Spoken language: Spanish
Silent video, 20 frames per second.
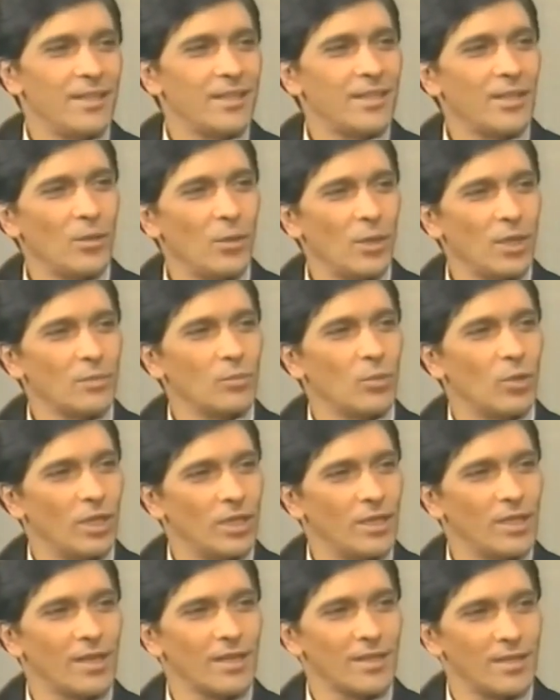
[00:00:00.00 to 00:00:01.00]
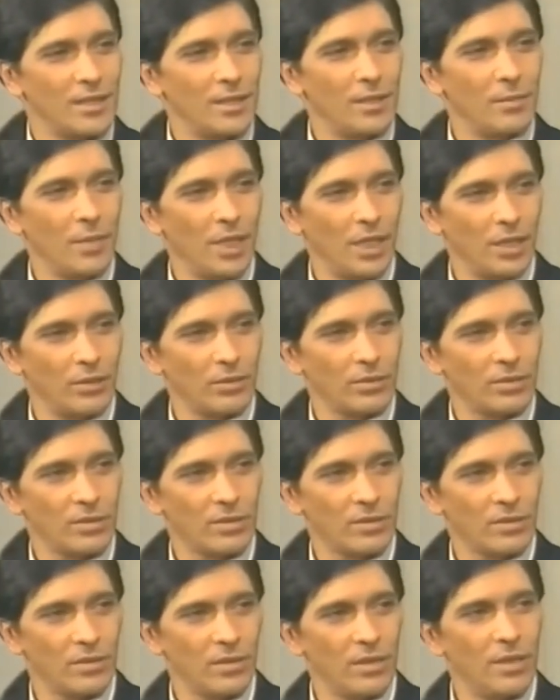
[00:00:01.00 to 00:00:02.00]
Dices que no eres mujer de
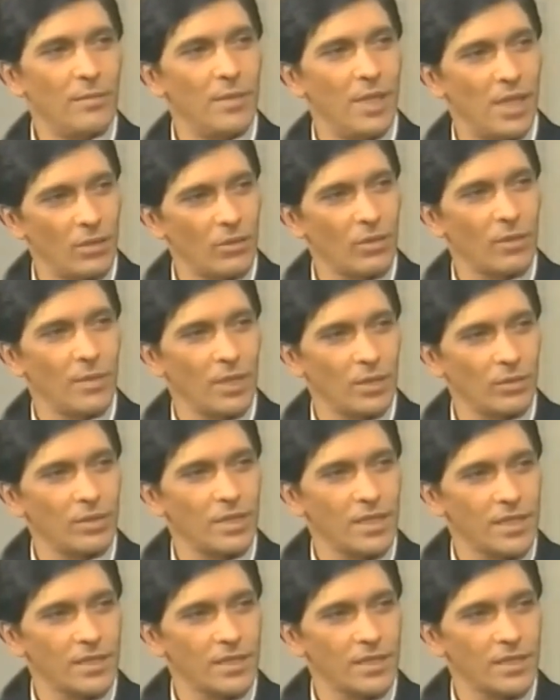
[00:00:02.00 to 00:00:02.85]
resentimientos. Y mira lo que me